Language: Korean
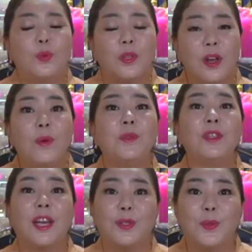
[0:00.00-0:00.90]
조상 없는
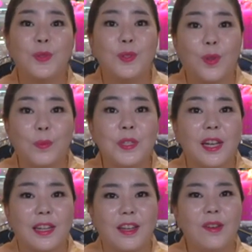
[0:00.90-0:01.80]
자손은 없지
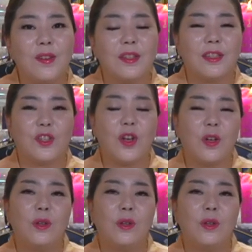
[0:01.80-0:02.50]
않아요? 그죠?